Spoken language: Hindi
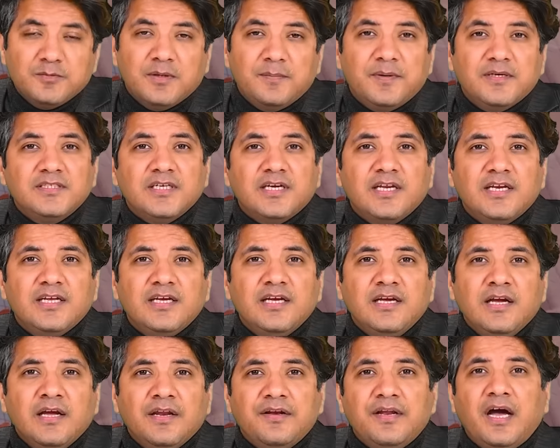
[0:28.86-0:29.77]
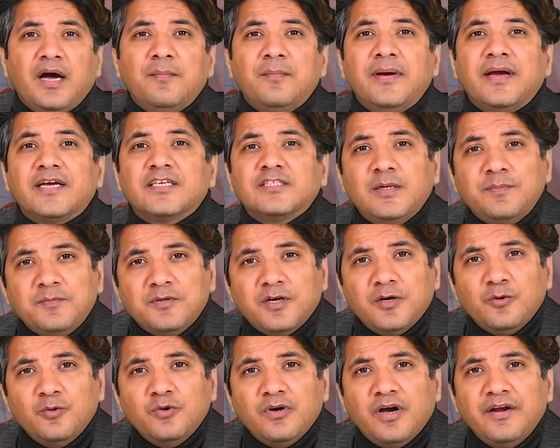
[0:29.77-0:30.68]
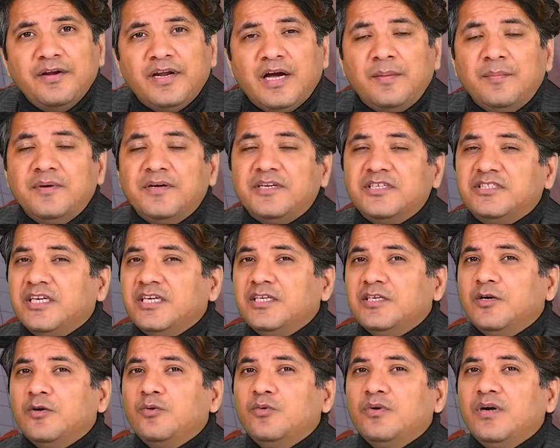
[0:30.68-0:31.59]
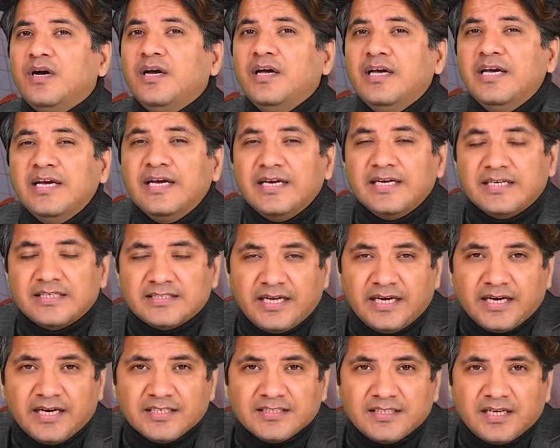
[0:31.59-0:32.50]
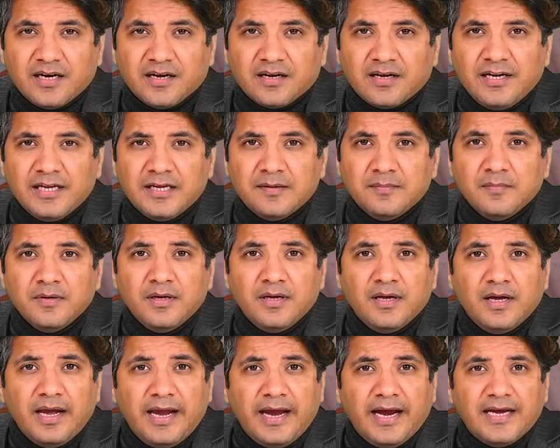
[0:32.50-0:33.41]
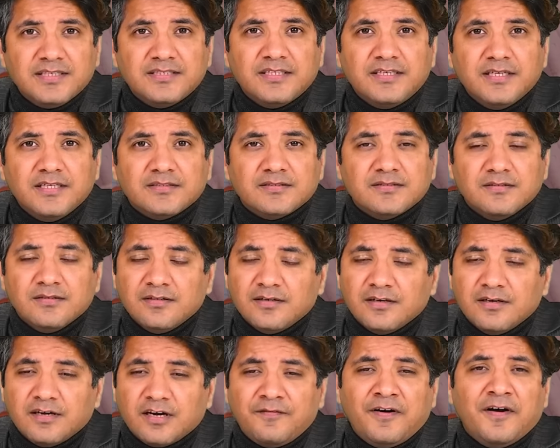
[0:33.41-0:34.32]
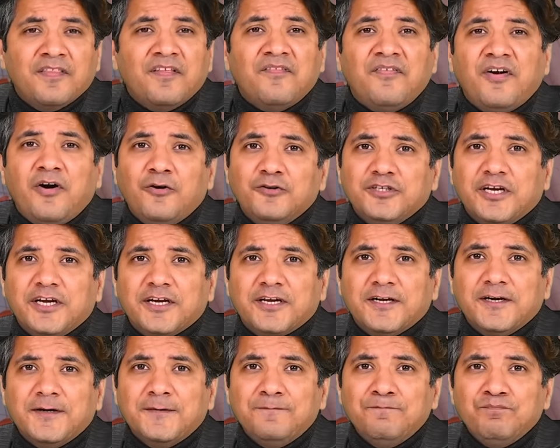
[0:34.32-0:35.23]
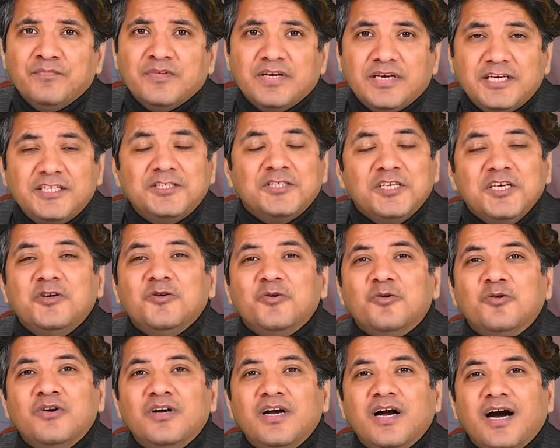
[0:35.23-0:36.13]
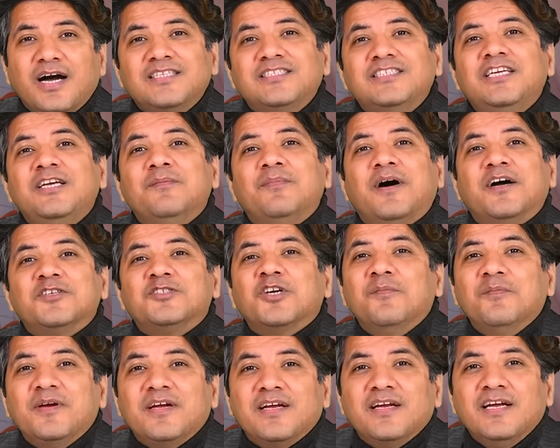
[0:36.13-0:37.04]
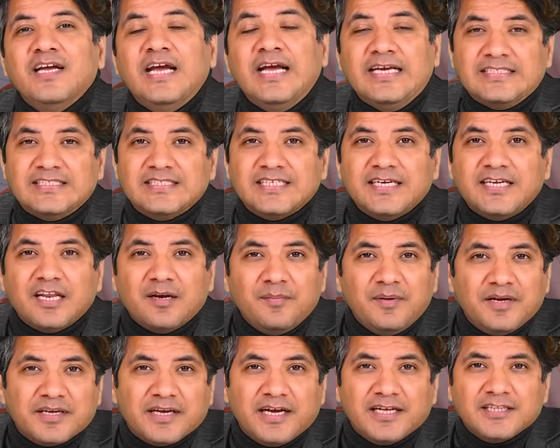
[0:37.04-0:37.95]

इसमें बेसिकली ना मैं एक्सेप्ट करूंगा ना मैं रिजेक्ट करूंगा सारा का सारा क्लेम एज इट इज रफा दफा हो जाएगा इसी को अच्छी भाषा में सेटलमेंट